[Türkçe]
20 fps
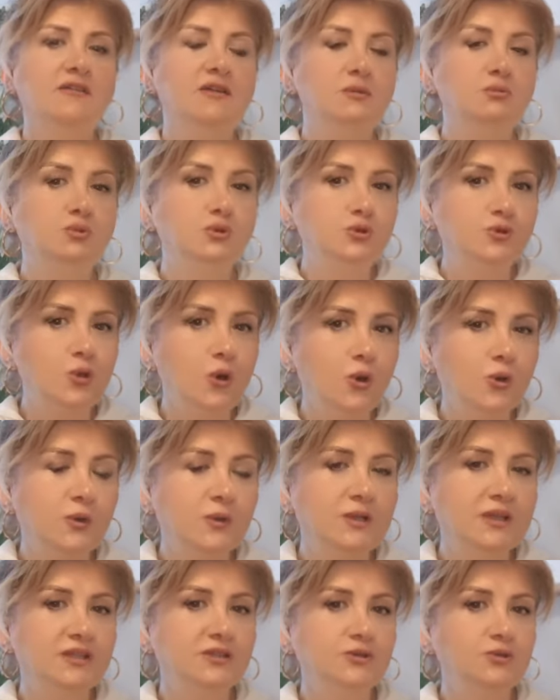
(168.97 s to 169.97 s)
ve bu
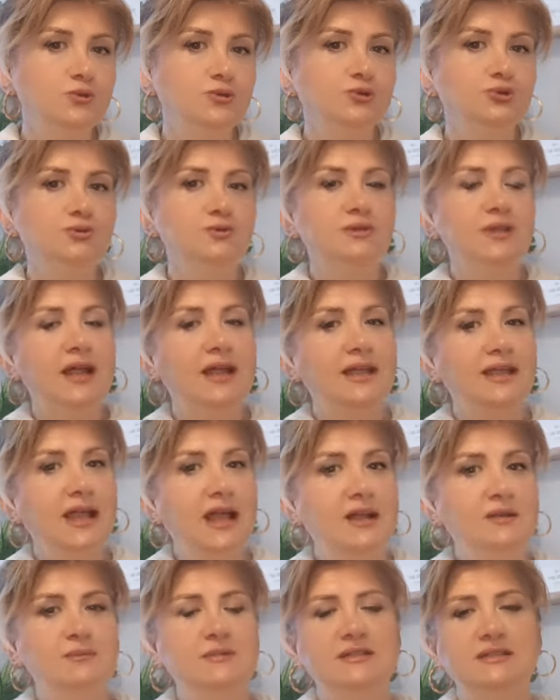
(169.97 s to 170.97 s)
zorlukların üstünden
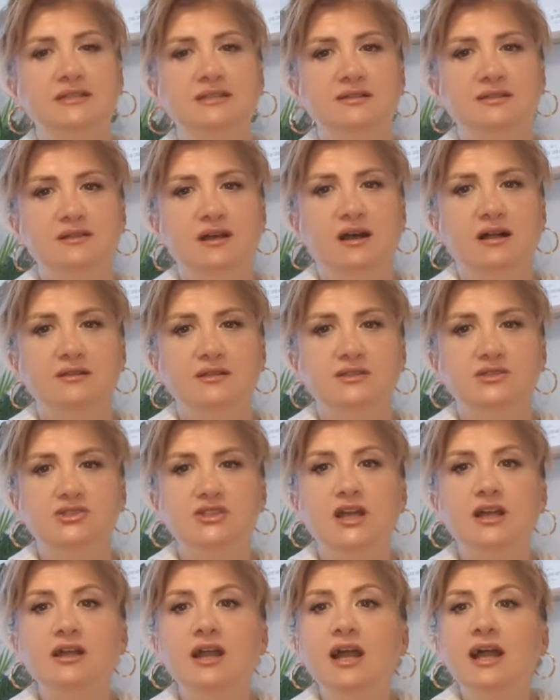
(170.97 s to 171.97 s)
gelmenizi
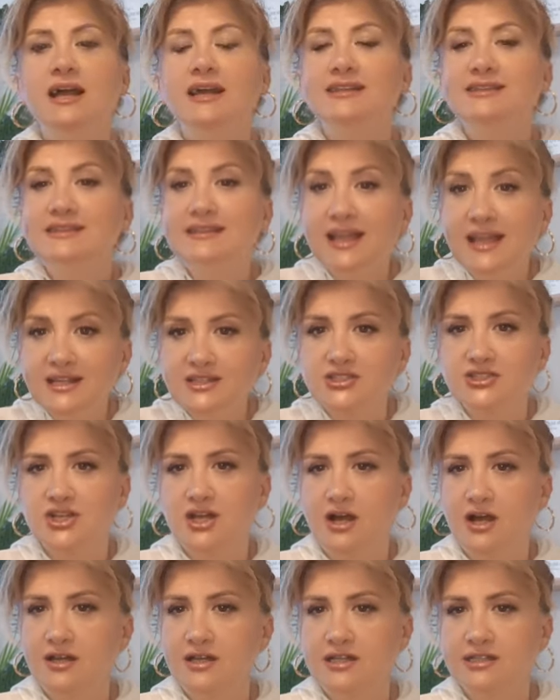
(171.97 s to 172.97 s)
sağlayacak tek
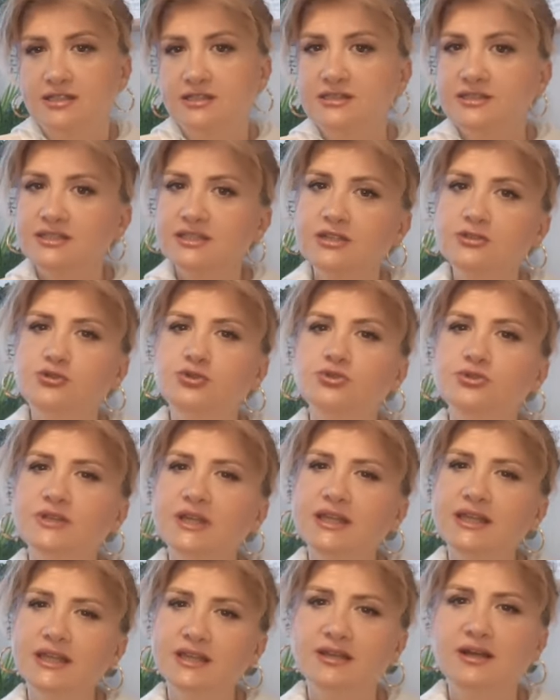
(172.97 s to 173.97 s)
çaredir. Satürn
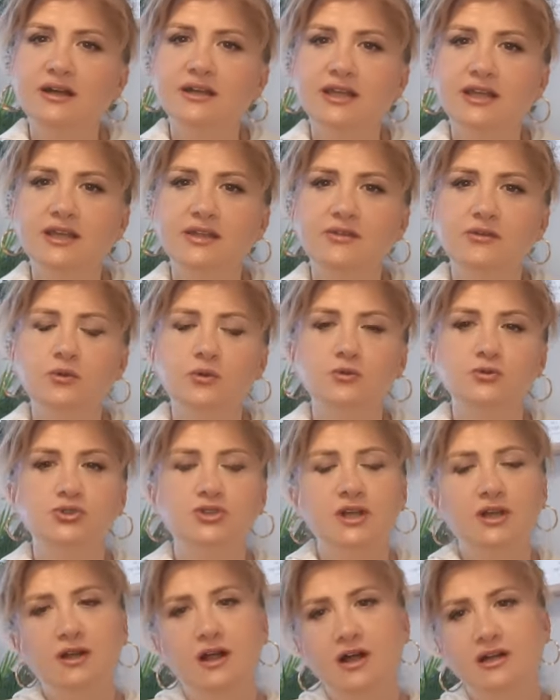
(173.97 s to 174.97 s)
de geri harekette
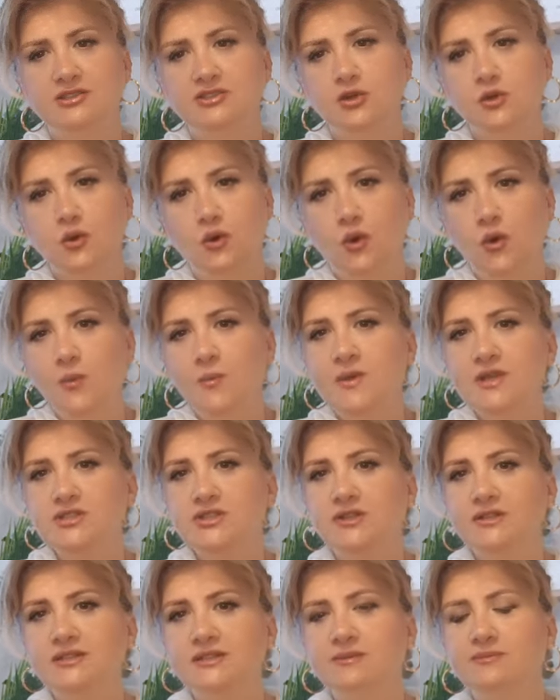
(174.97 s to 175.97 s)
olacak ancak
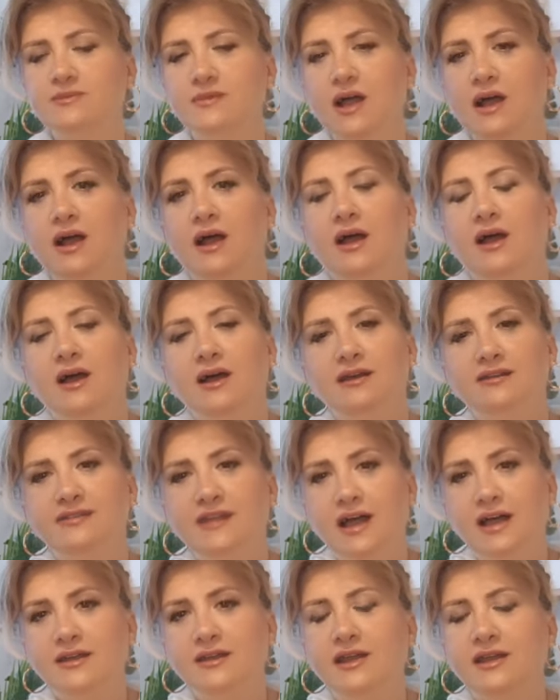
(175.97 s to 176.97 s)
15 Kasım'da
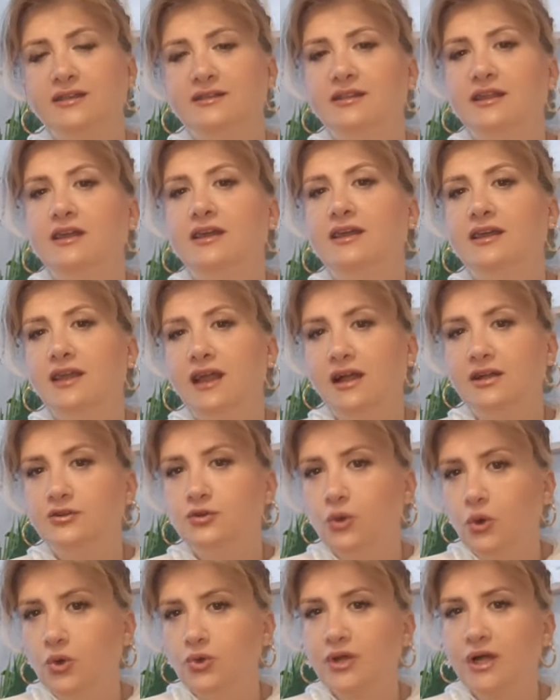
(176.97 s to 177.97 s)
Direkte
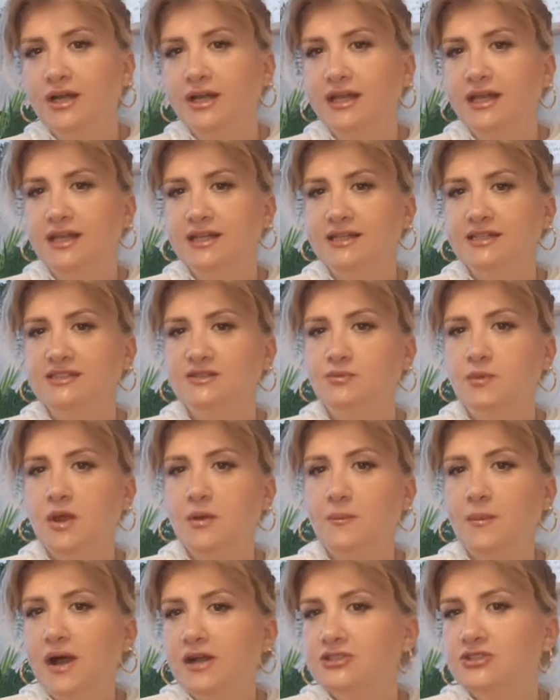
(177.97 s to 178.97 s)
yani doğru hareket
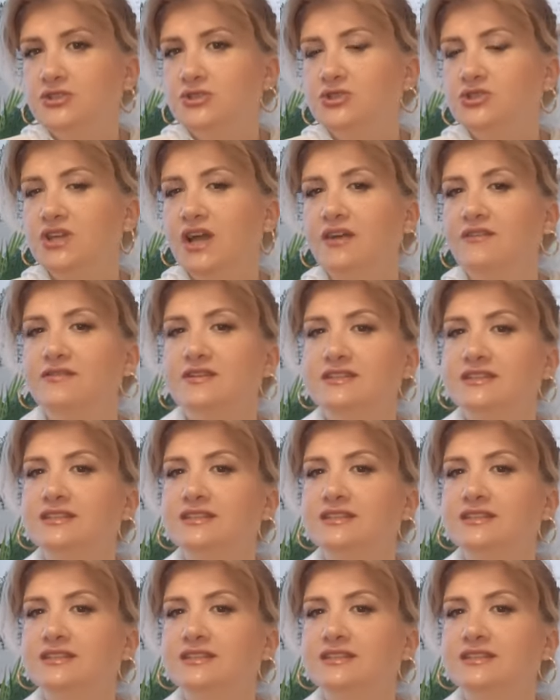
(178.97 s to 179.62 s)
etmeye başlayacak ve